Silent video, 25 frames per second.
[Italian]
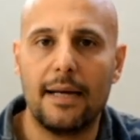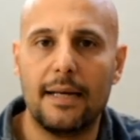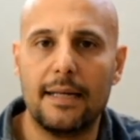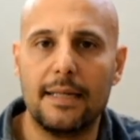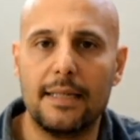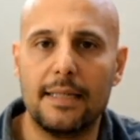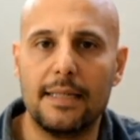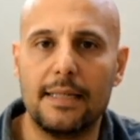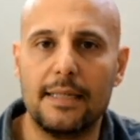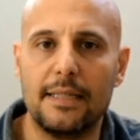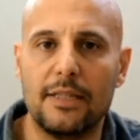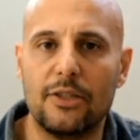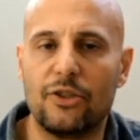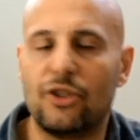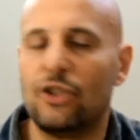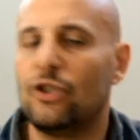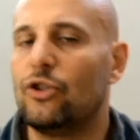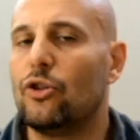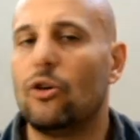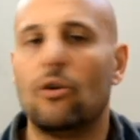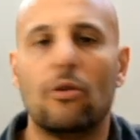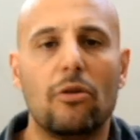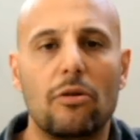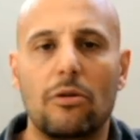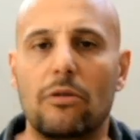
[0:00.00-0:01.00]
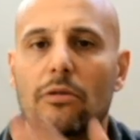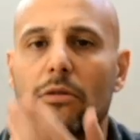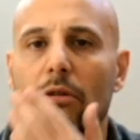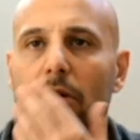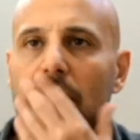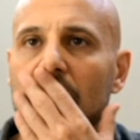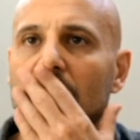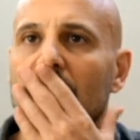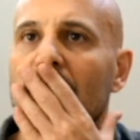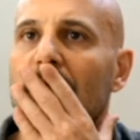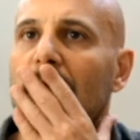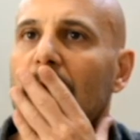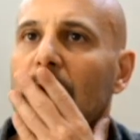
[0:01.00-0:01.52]
Eh, ci sono,
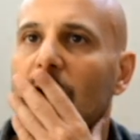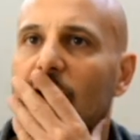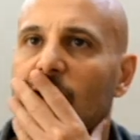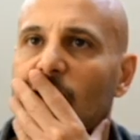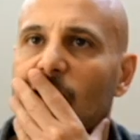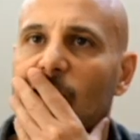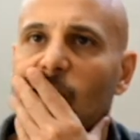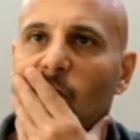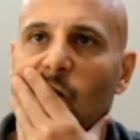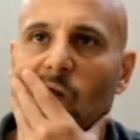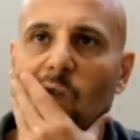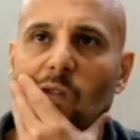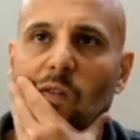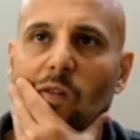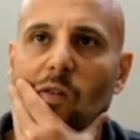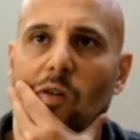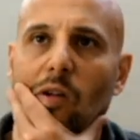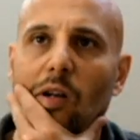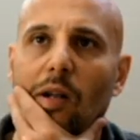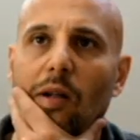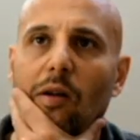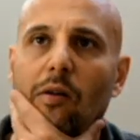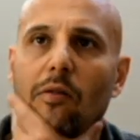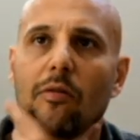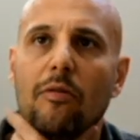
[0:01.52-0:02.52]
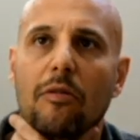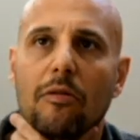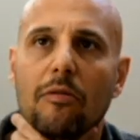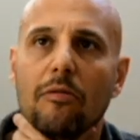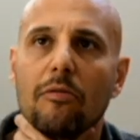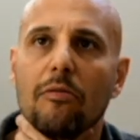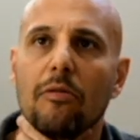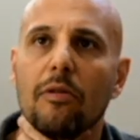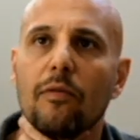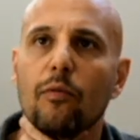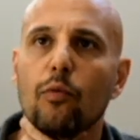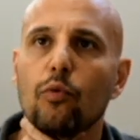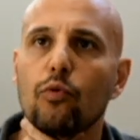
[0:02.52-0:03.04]
io ho,
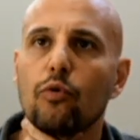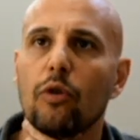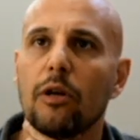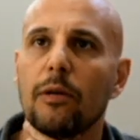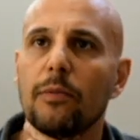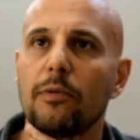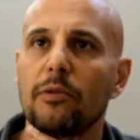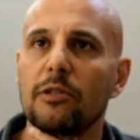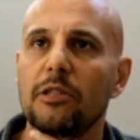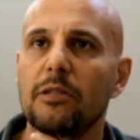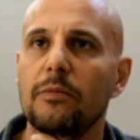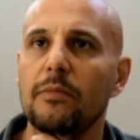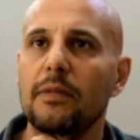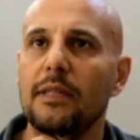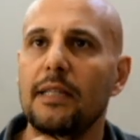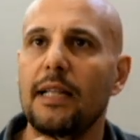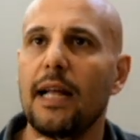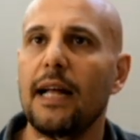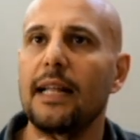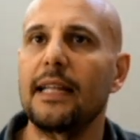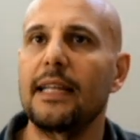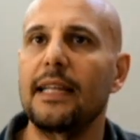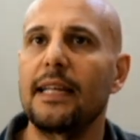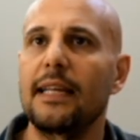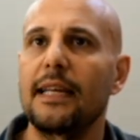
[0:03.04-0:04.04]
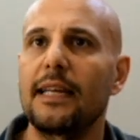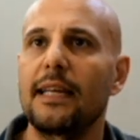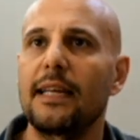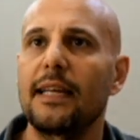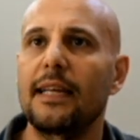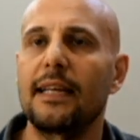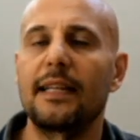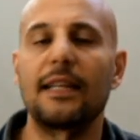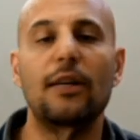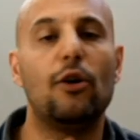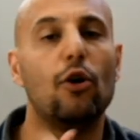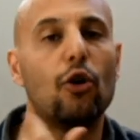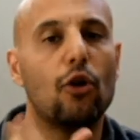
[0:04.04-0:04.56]
ho, avuto la possibilità di,
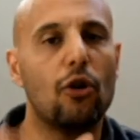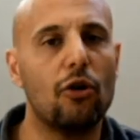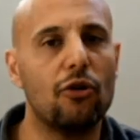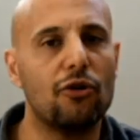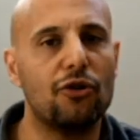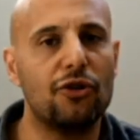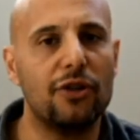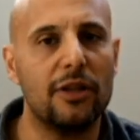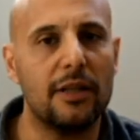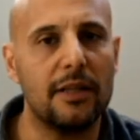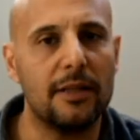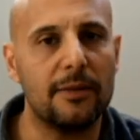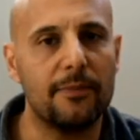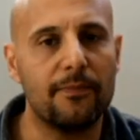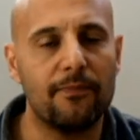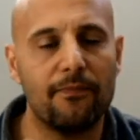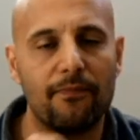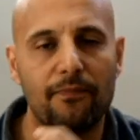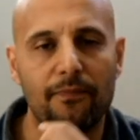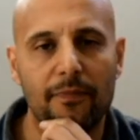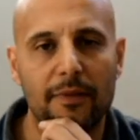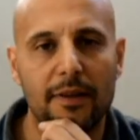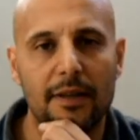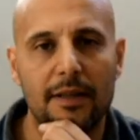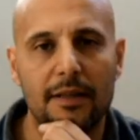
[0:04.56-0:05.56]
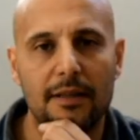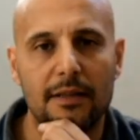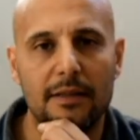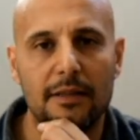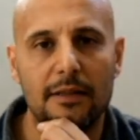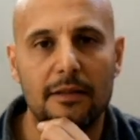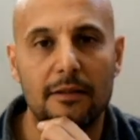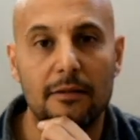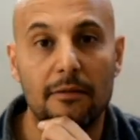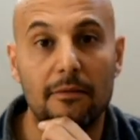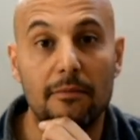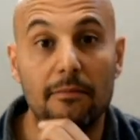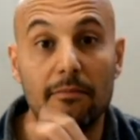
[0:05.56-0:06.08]
di conoscere
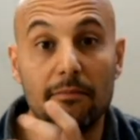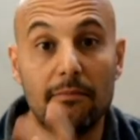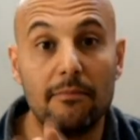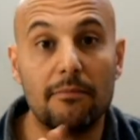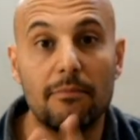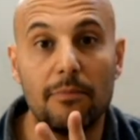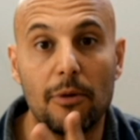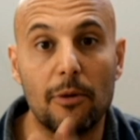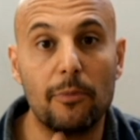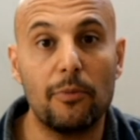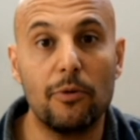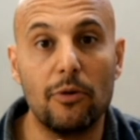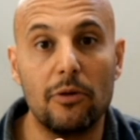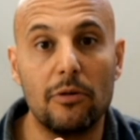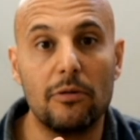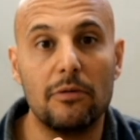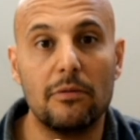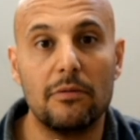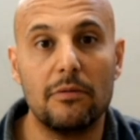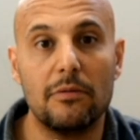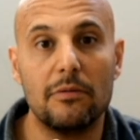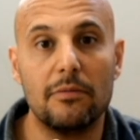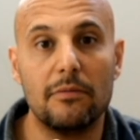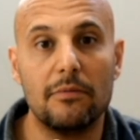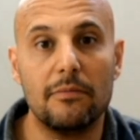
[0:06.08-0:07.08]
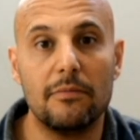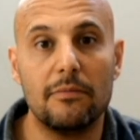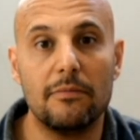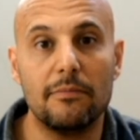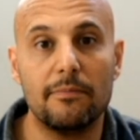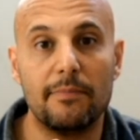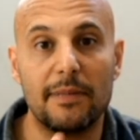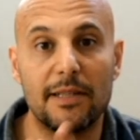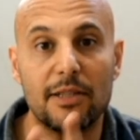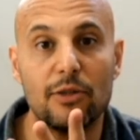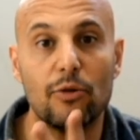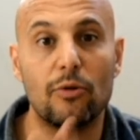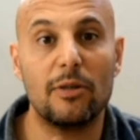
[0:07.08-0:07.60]
proprio
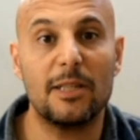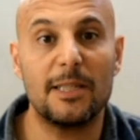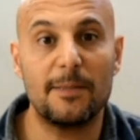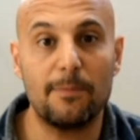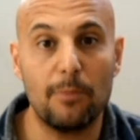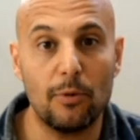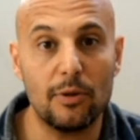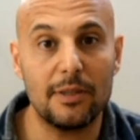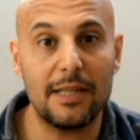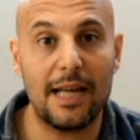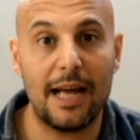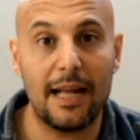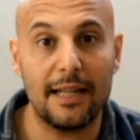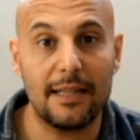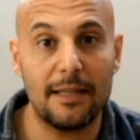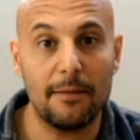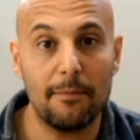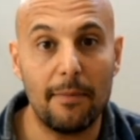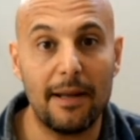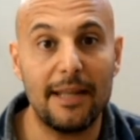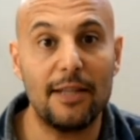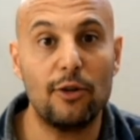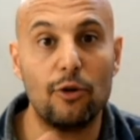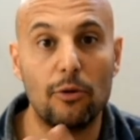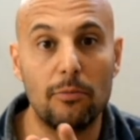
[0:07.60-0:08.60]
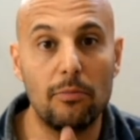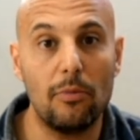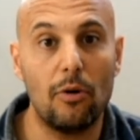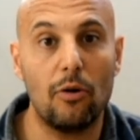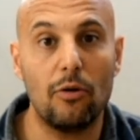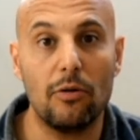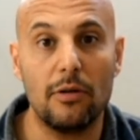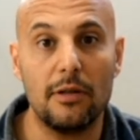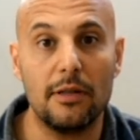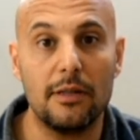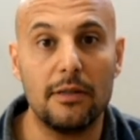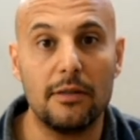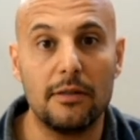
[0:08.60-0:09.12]
persone sposate, marito e
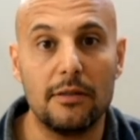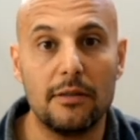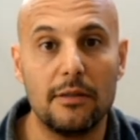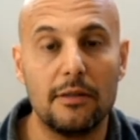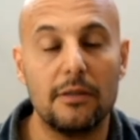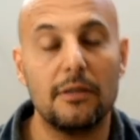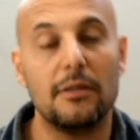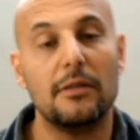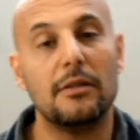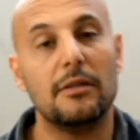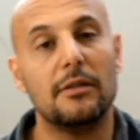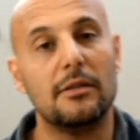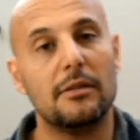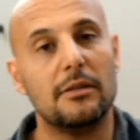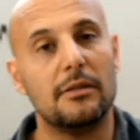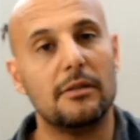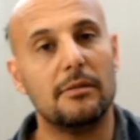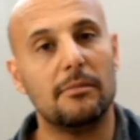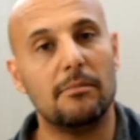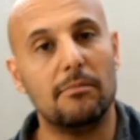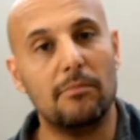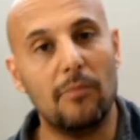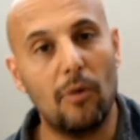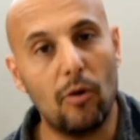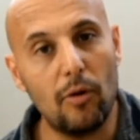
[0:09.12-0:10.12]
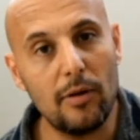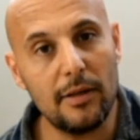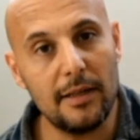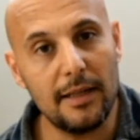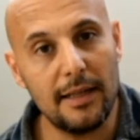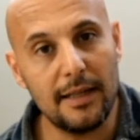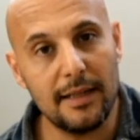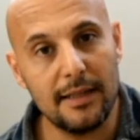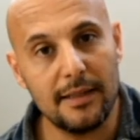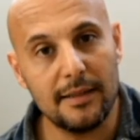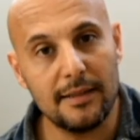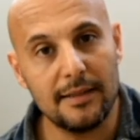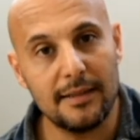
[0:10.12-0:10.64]
moglie,
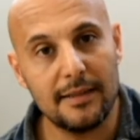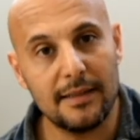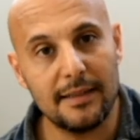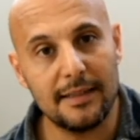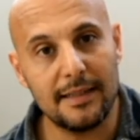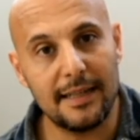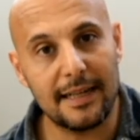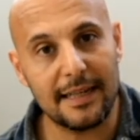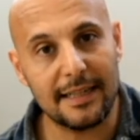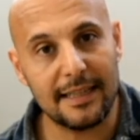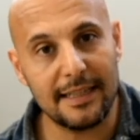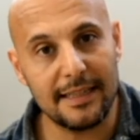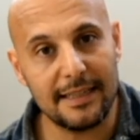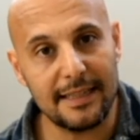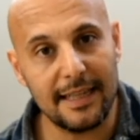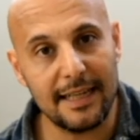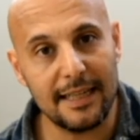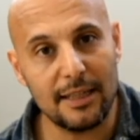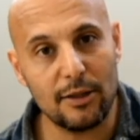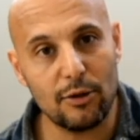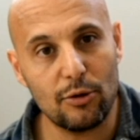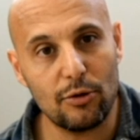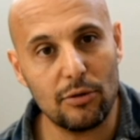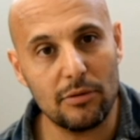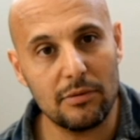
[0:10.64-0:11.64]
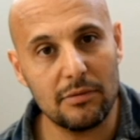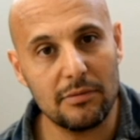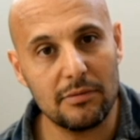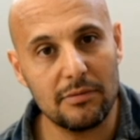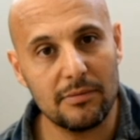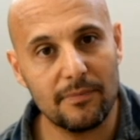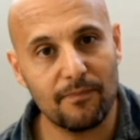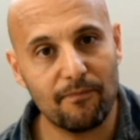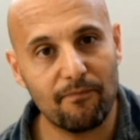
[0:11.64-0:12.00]
moglie architetto,